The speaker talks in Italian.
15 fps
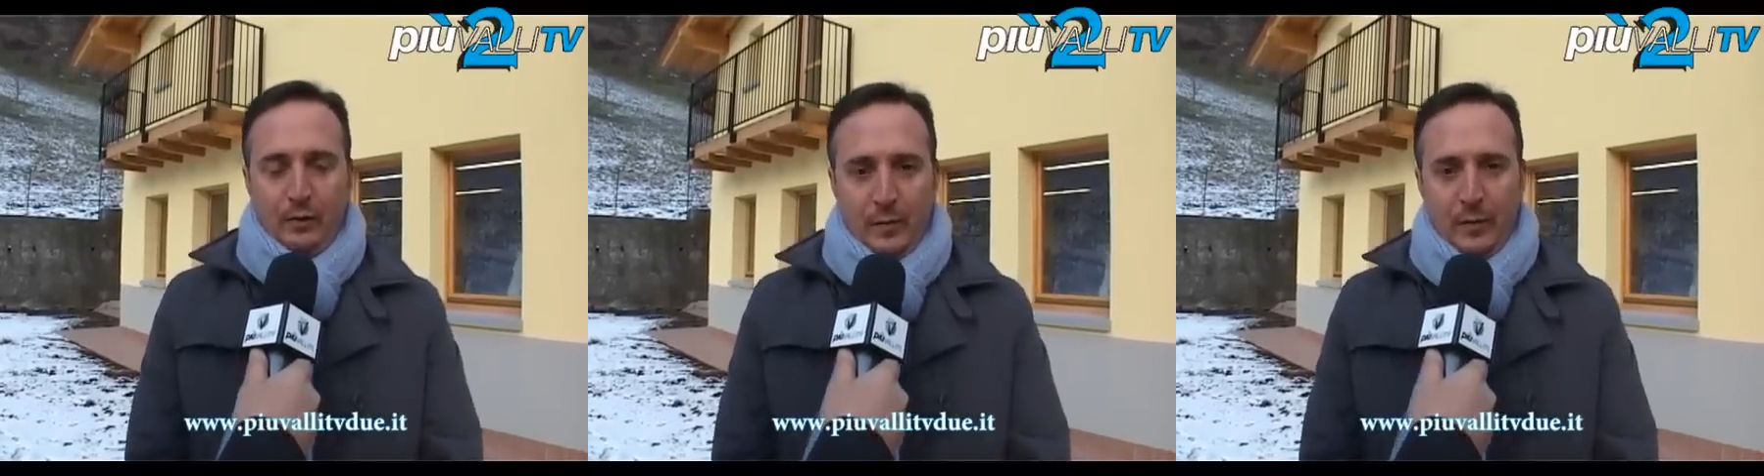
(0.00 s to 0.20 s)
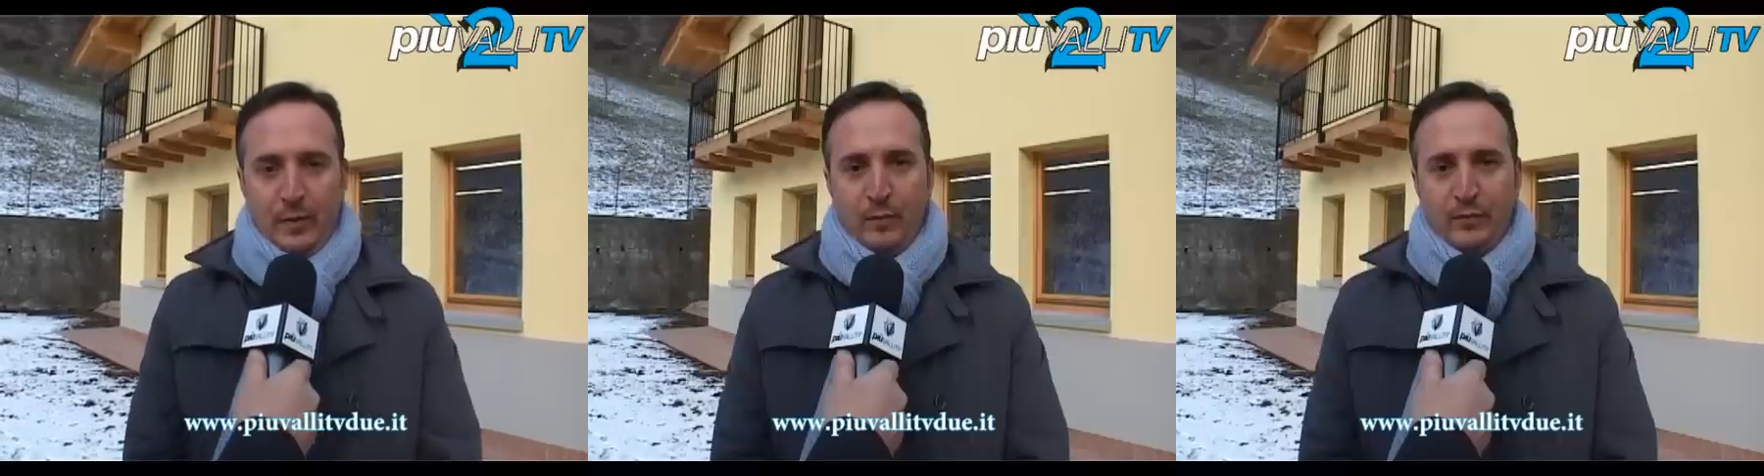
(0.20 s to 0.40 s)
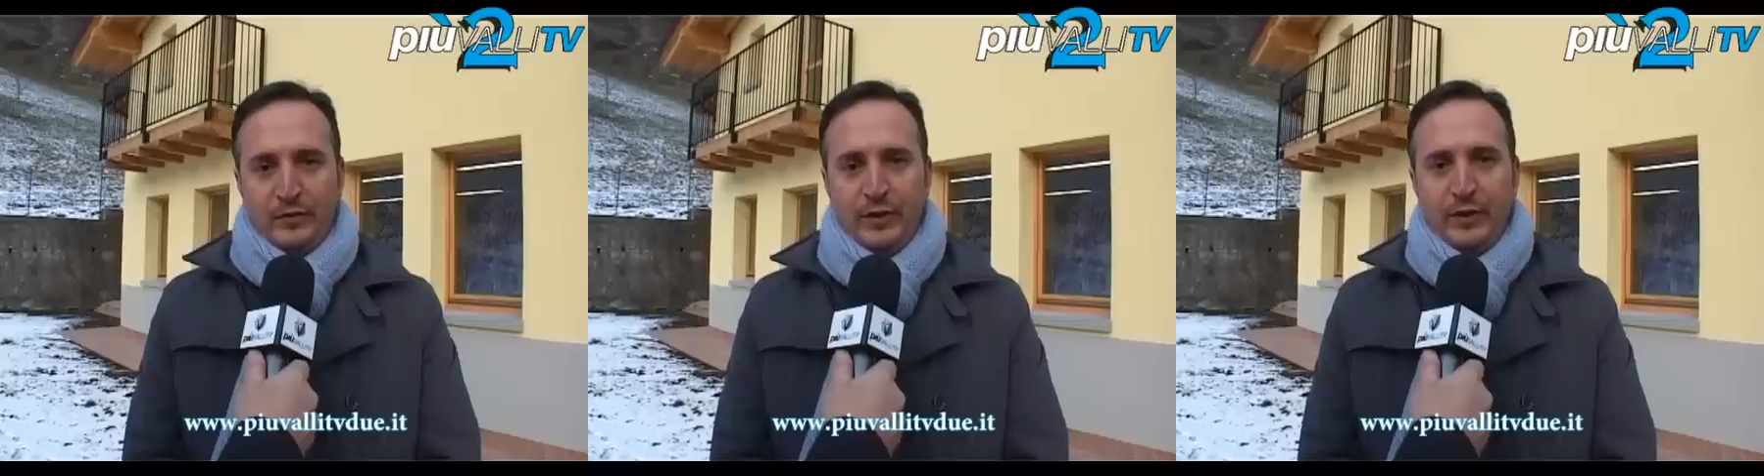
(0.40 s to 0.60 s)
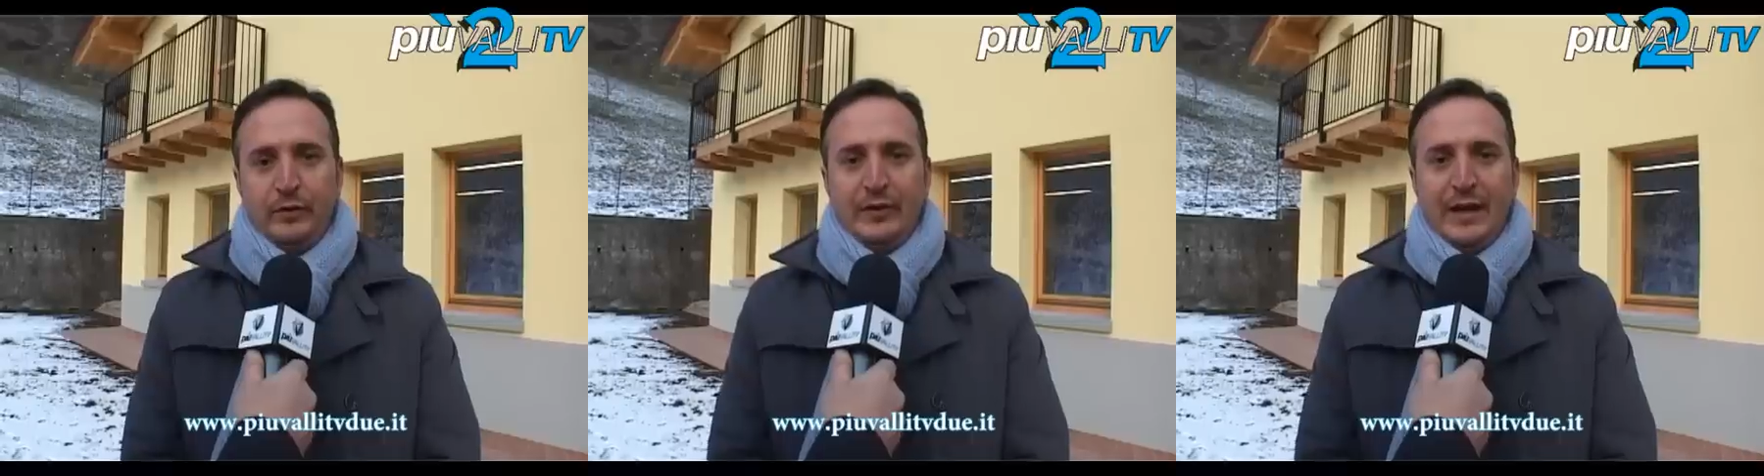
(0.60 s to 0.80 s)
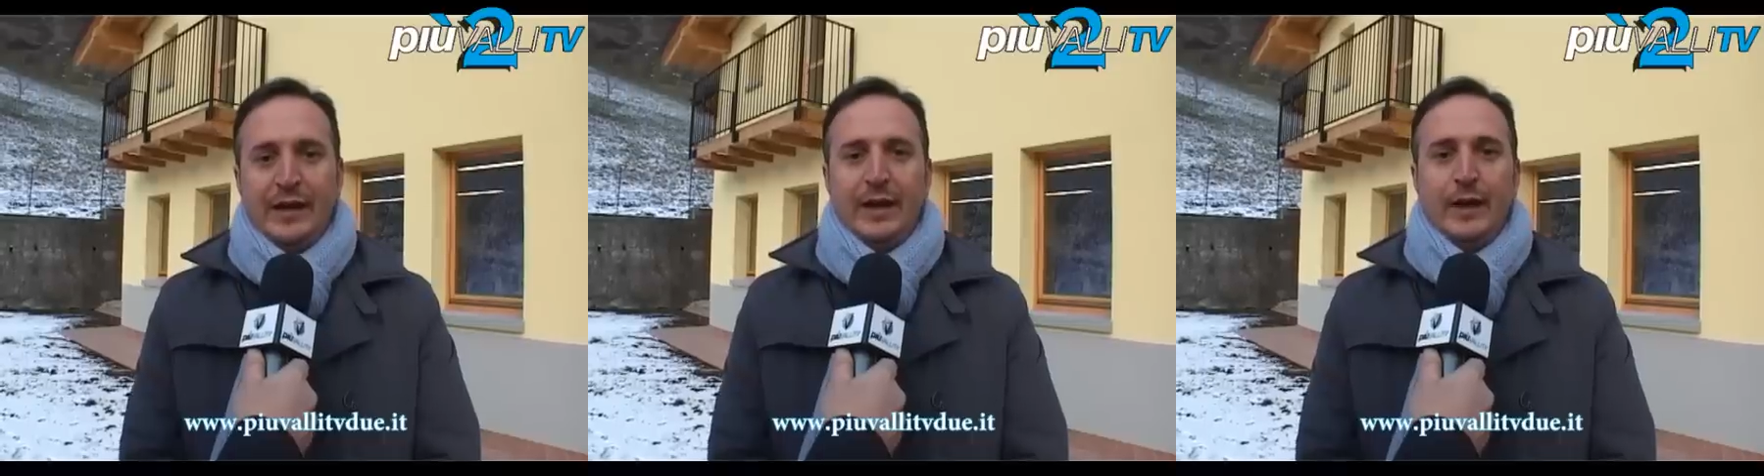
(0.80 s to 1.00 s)
come Promoserio
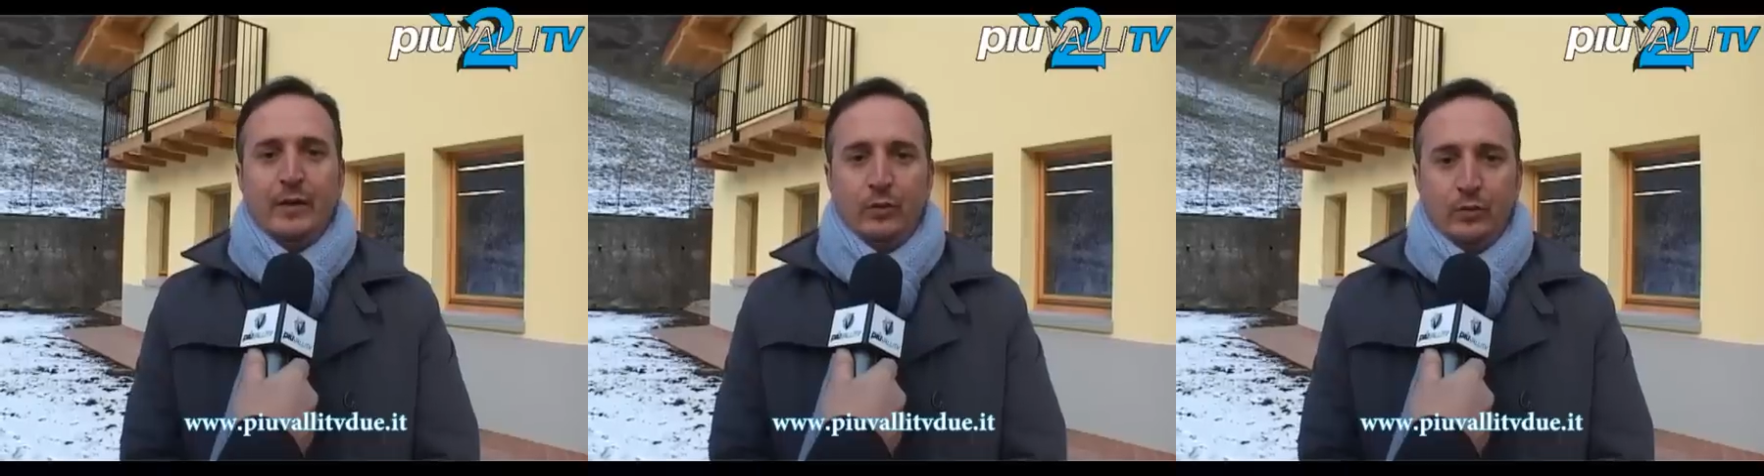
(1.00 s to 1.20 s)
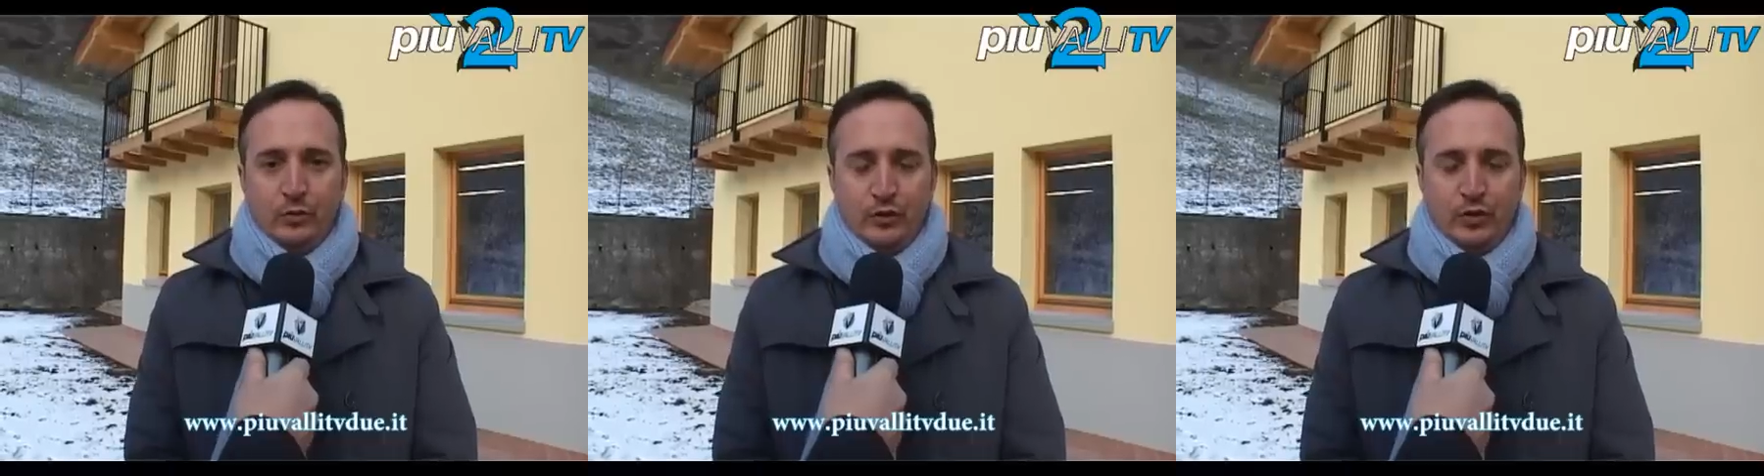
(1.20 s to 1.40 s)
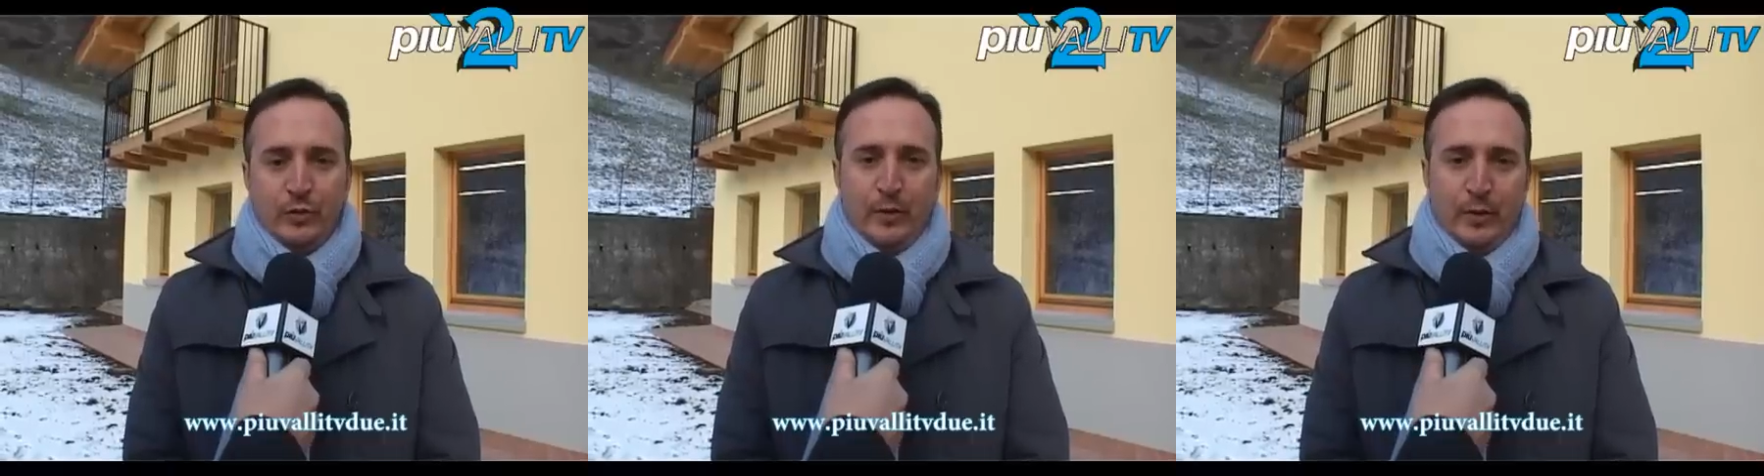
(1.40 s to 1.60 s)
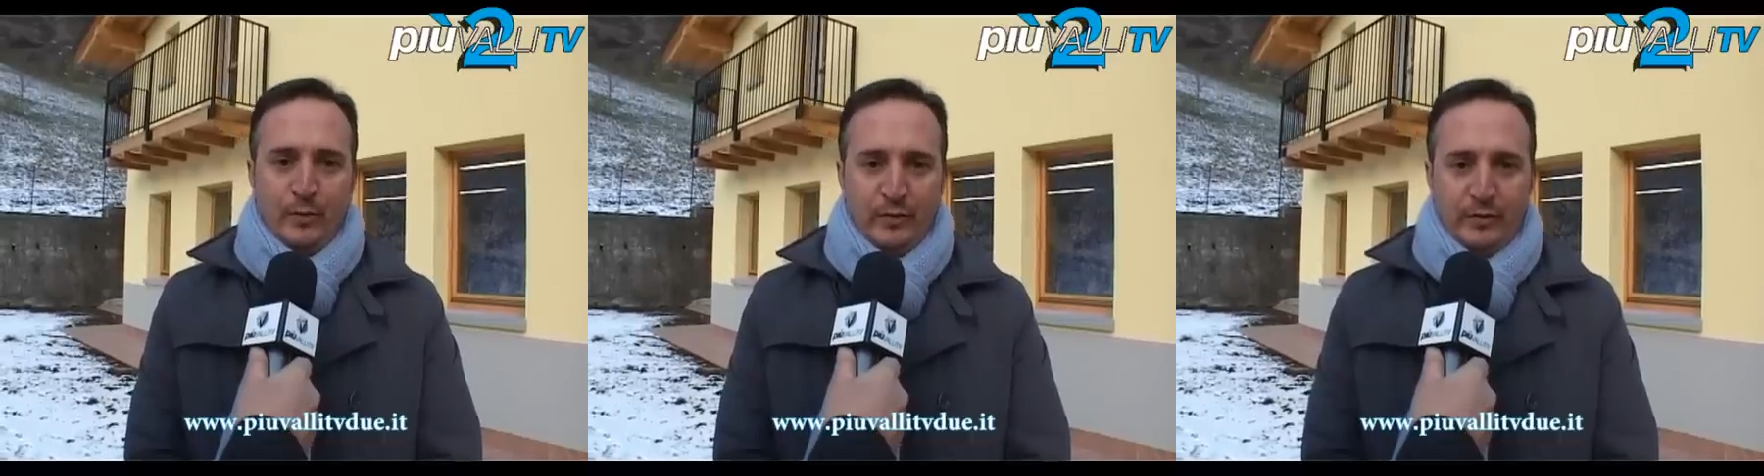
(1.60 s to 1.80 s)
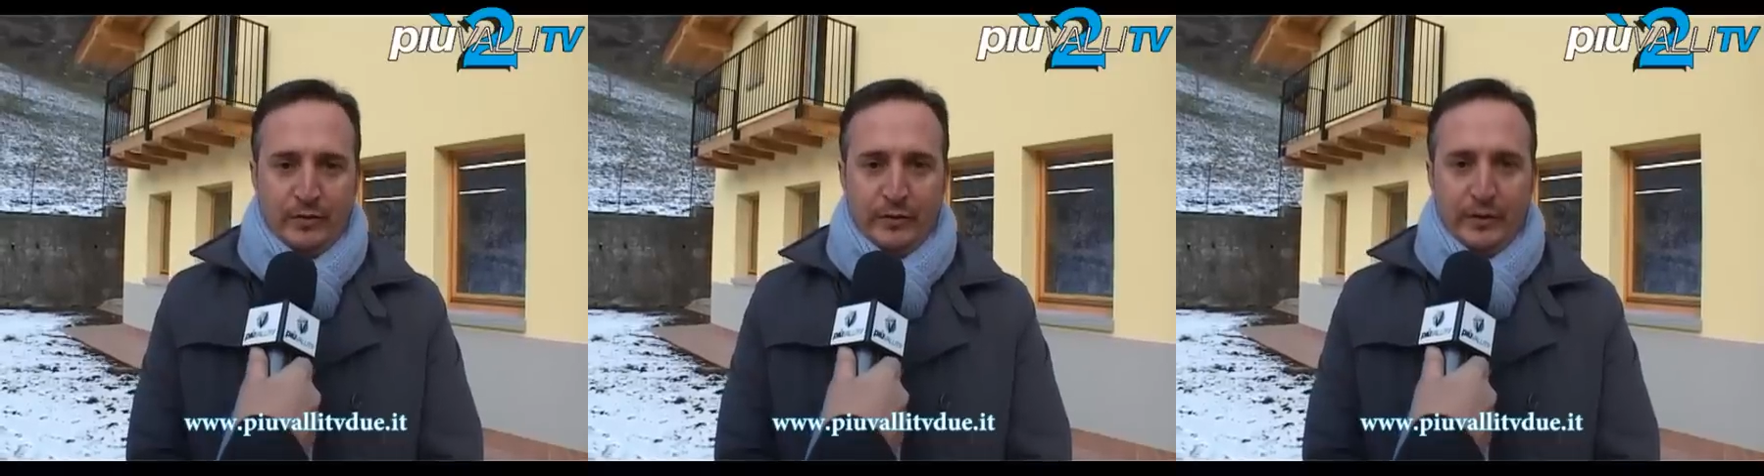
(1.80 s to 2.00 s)
dare annuncio e
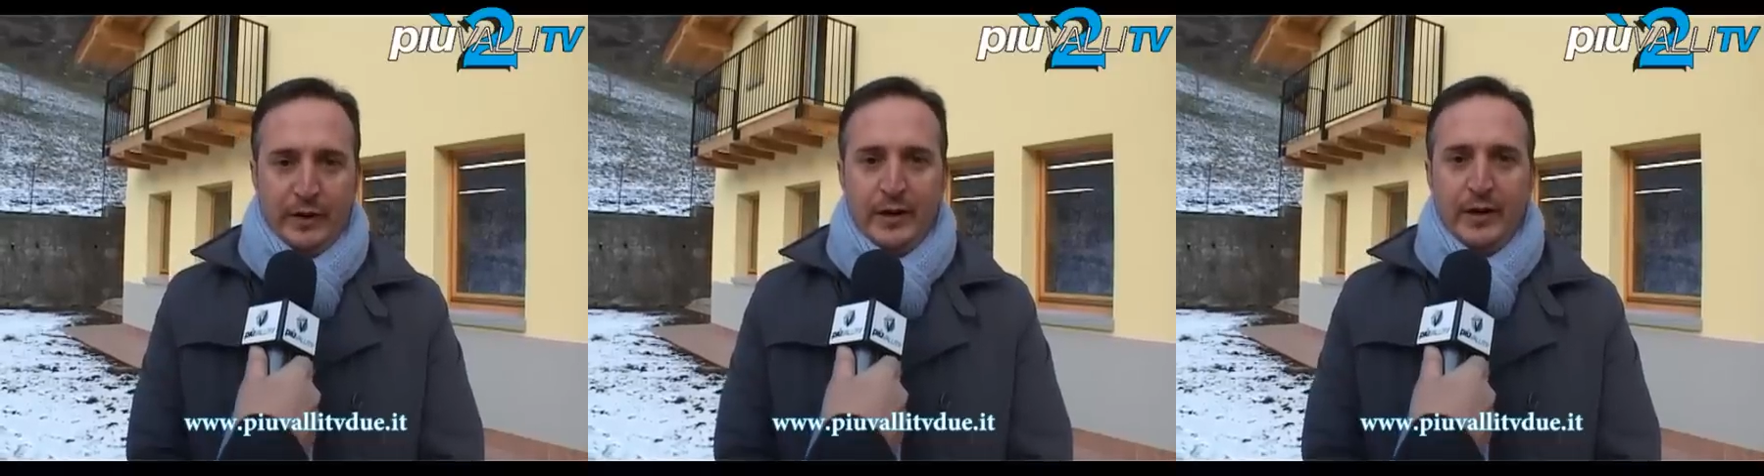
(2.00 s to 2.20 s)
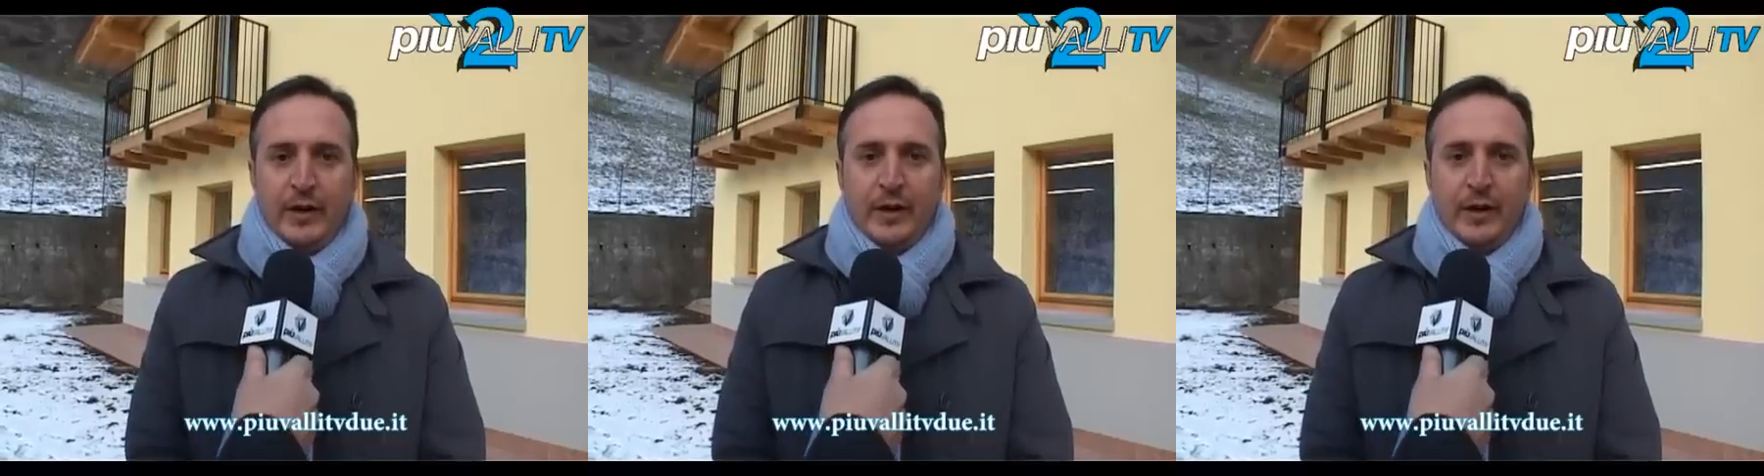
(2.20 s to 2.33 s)
promozione